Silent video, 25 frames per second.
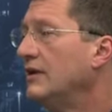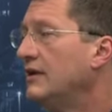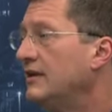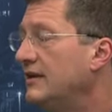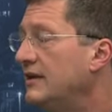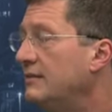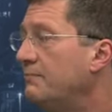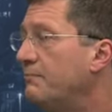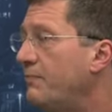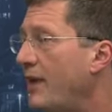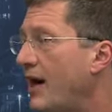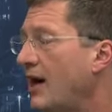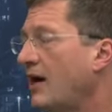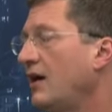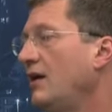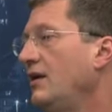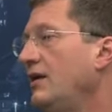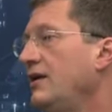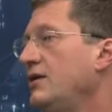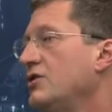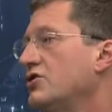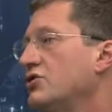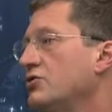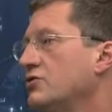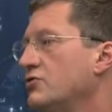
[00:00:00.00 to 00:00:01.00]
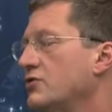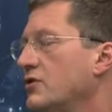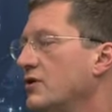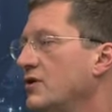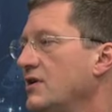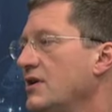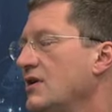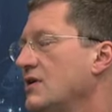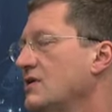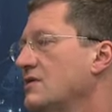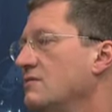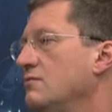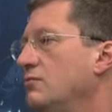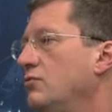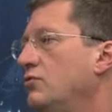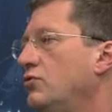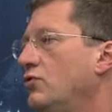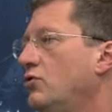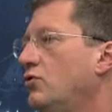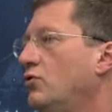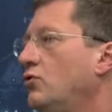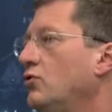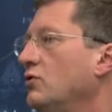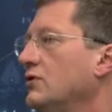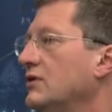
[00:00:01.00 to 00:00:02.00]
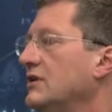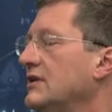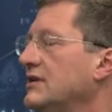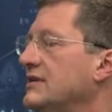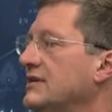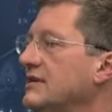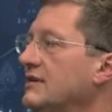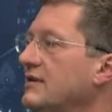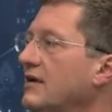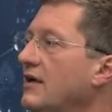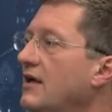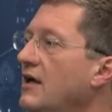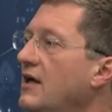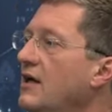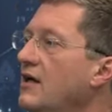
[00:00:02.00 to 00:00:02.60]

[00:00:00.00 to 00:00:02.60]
die parallel schon zu den ersten Bohrungen da sind,